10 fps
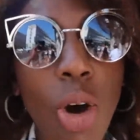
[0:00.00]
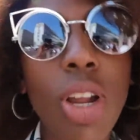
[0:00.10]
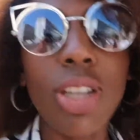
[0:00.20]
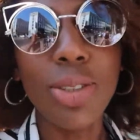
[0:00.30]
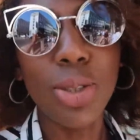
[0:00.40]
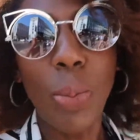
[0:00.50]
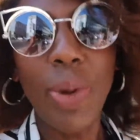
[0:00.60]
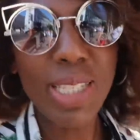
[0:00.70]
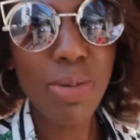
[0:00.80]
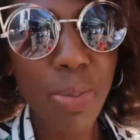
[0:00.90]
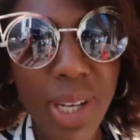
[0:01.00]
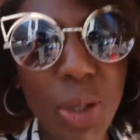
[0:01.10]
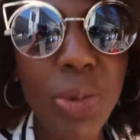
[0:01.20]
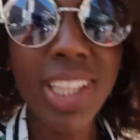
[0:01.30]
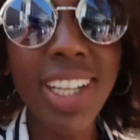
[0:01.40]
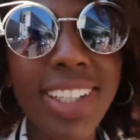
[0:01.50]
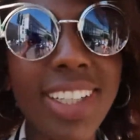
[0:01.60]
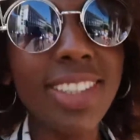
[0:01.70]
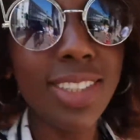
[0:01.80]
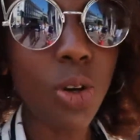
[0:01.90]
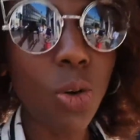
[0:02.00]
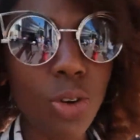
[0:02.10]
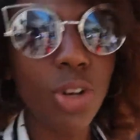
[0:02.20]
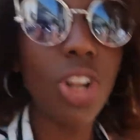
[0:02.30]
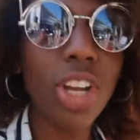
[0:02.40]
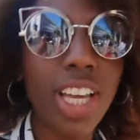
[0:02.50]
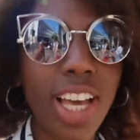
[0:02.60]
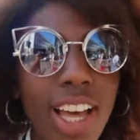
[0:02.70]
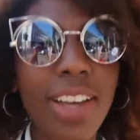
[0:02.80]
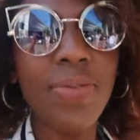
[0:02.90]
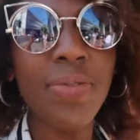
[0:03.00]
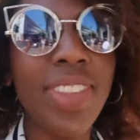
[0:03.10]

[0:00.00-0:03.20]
Olha, eu sou péssima para nome italiano, então eu vou colocar